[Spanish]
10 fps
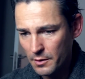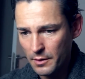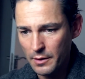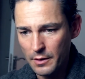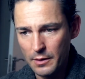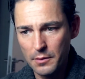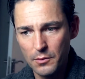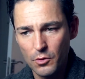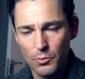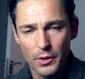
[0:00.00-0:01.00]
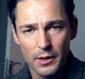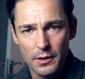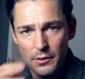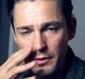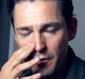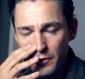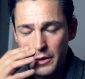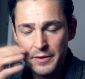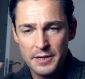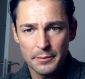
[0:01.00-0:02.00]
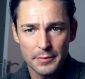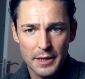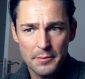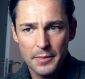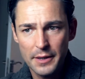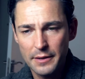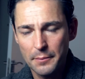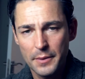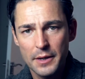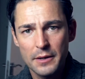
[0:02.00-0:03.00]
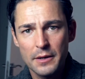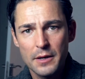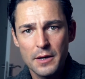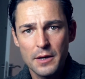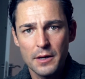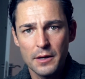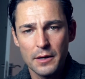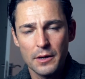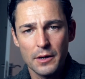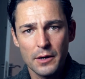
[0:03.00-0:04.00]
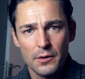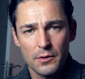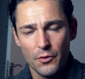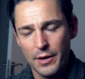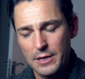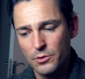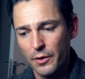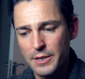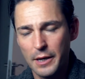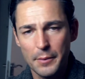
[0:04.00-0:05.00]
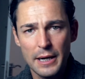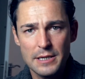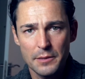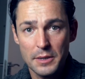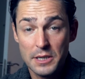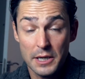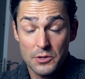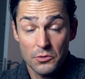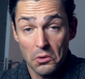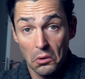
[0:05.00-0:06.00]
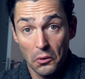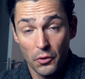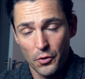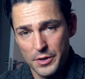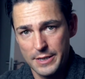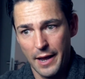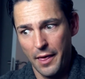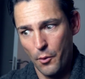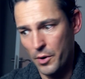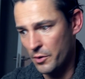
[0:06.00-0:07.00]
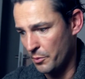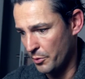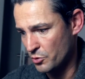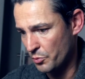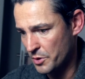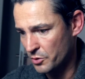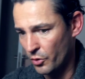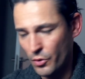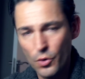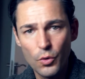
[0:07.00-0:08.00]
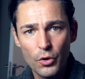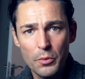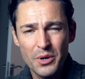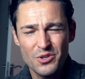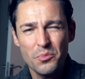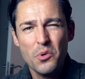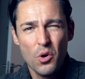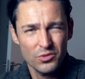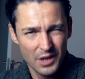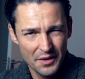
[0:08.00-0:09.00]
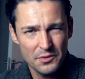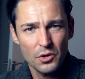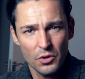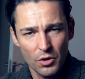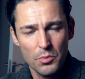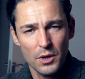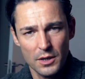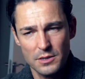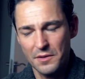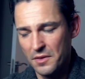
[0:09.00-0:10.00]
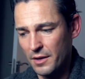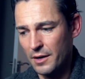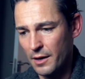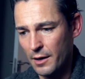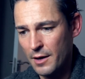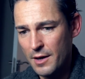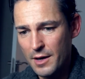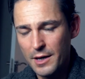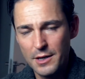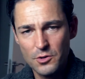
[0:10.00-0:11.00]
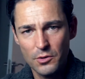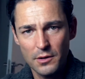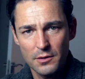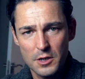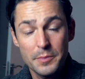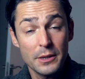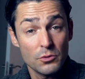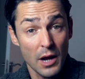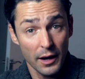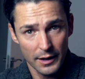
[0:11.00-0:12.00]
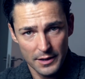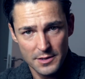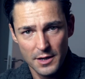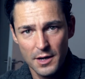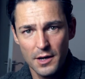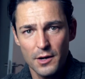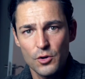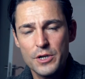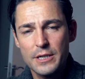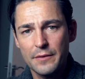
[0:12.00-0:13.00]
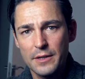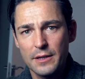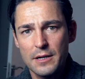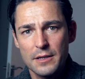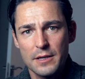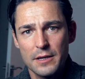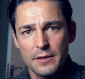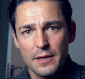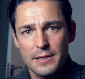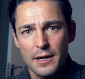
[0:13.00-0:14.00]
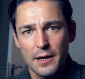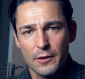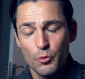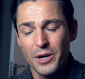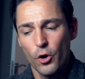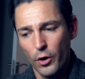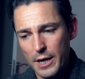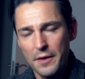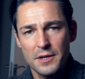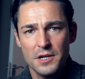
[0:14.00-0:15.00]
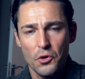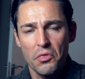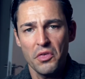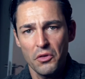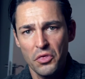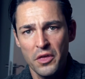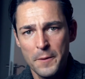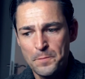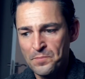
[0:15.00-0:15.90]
Eh, como el, 11 de septiembre también, eh, lo de las Torres Gemelas y demás, que eso no, es nada bueno, por supuesto, lo que ocurrió, pero es un poco contradictorio, ¿no? Porque si dicen que, son espíritus ángeles los que están detrás de, esa numerología, de ese 11-11,